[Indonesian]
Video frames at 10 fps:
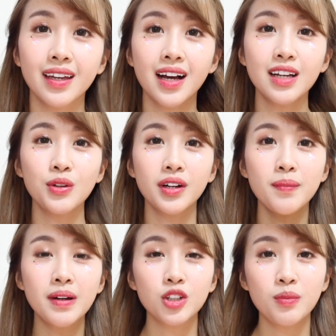Hey guys,
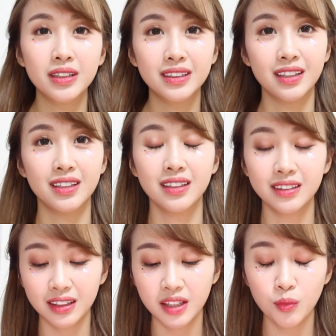welcome back to my
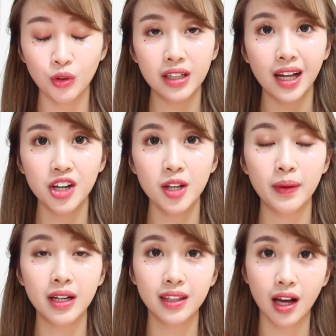channel. Jadi mungkin kalian udah
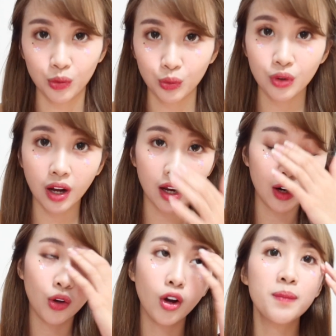pada tahu
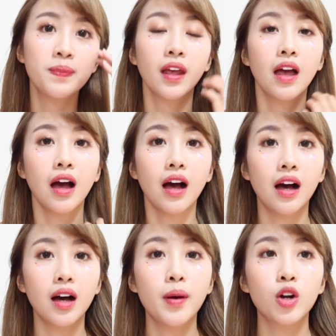kalau baru
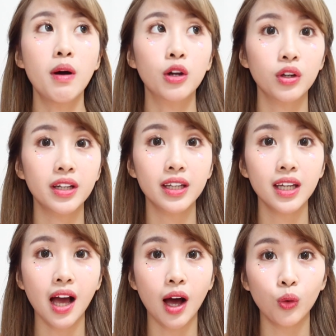eh, baru-baru
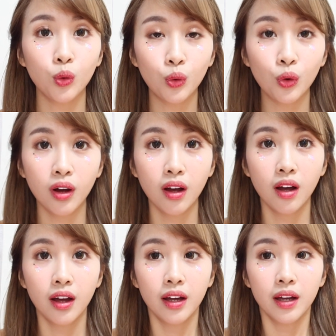ini aku
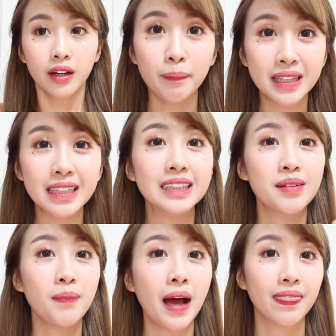dapat
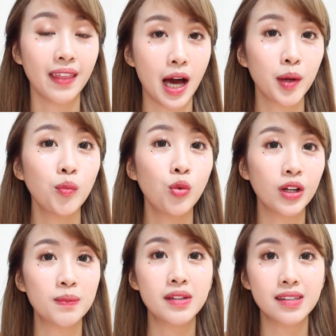kesempatan
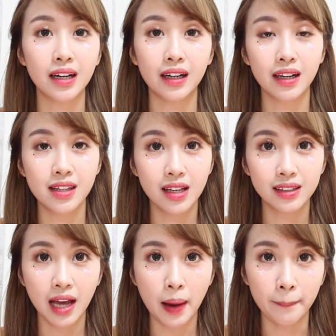buat bisa
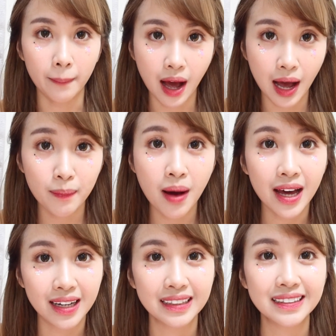kerja sama
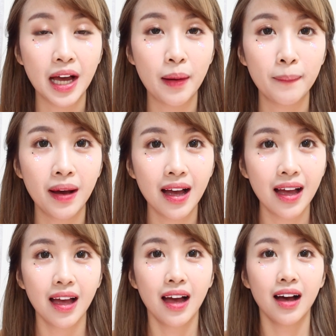bareng
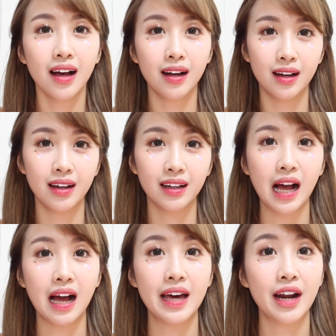sama uh,
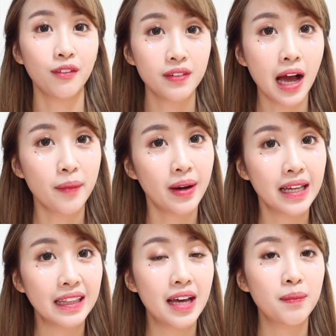Kak Raffi
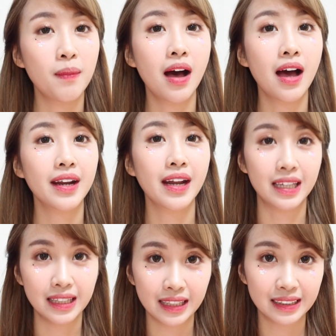Ahmad dan Mbak
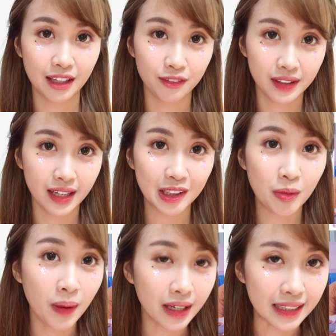Nagita Slavina
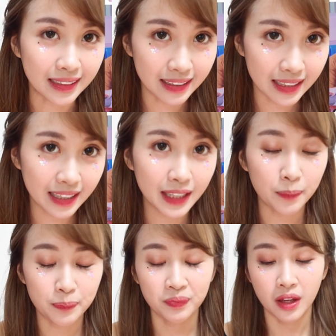atau Mbak Gigi.